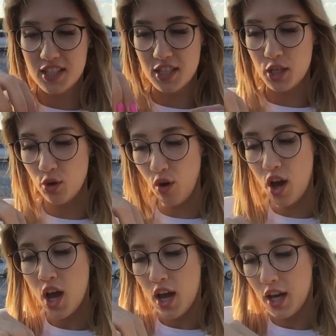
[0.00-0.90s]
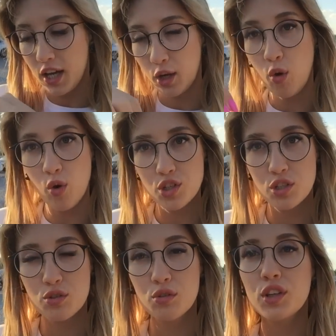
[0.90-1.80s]
с нее э,
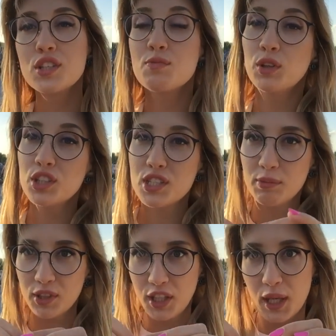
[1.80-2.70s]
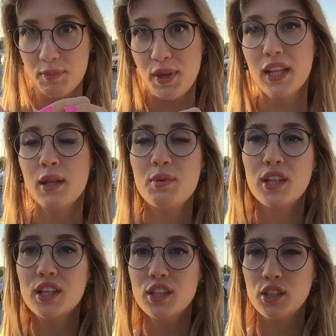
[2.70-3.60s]
кожицу и смотришь, там такие
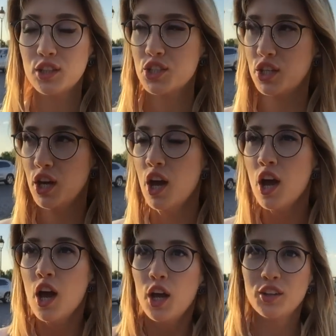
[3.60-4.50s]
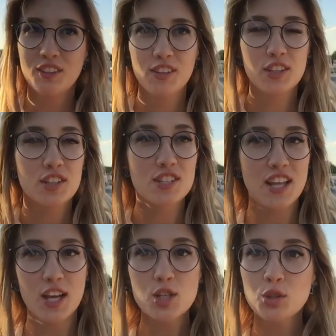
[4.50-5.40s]
белые-белые ниточки он говорит,
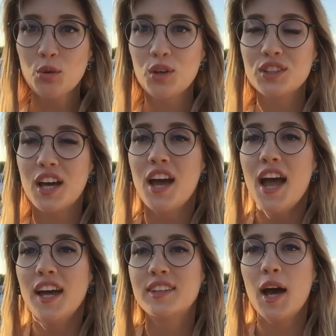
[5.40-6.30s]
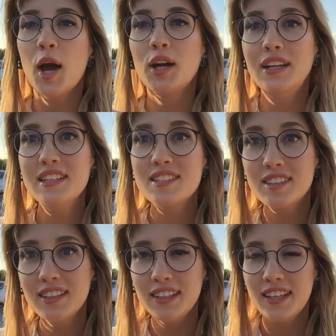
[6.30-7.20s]
знаешь, что это? Это
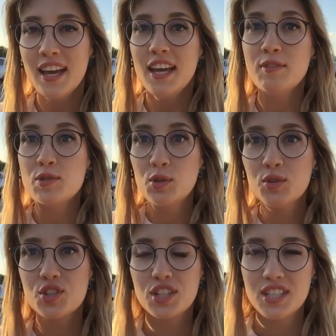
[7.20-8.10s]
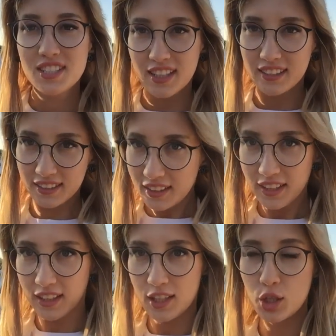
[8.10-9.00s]
глисты. И всю жизнь, когда ты
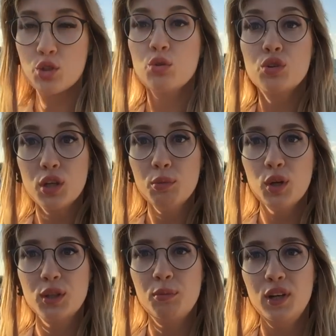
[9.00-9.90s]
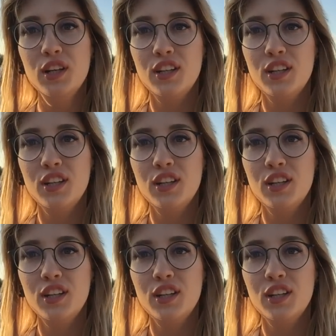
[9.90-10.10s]
ела речную рыбу, это были